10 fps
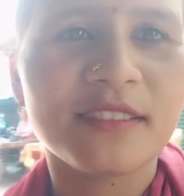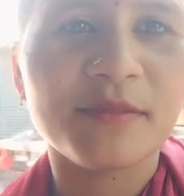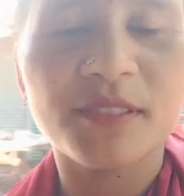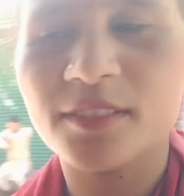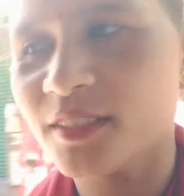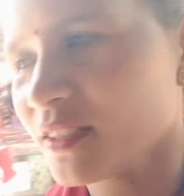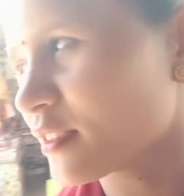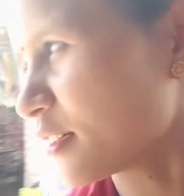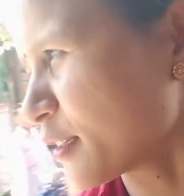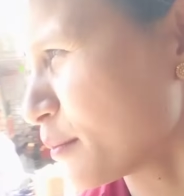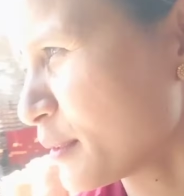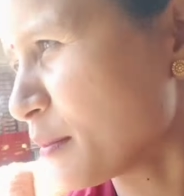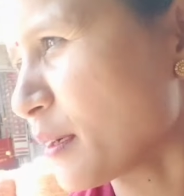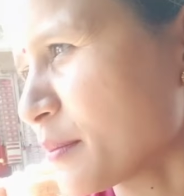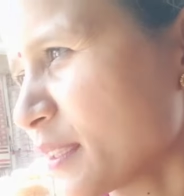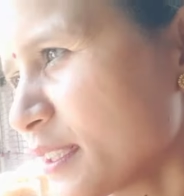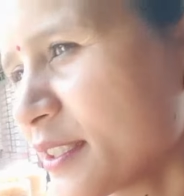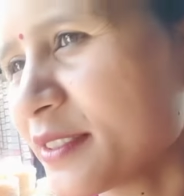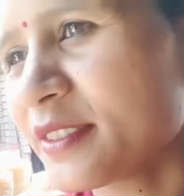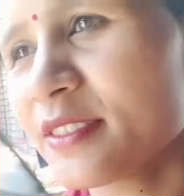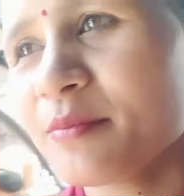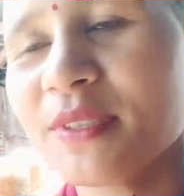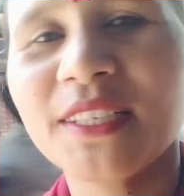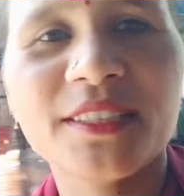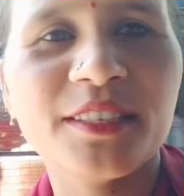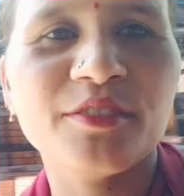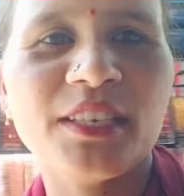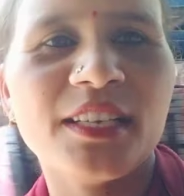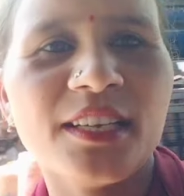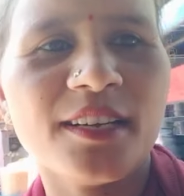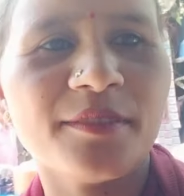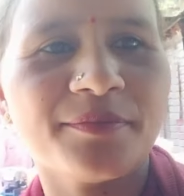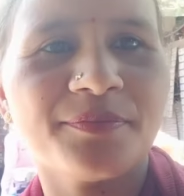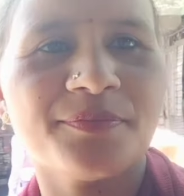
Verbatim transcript: इतनी गर्मी बाप भीड़ इतनी हुई है ना यहाँ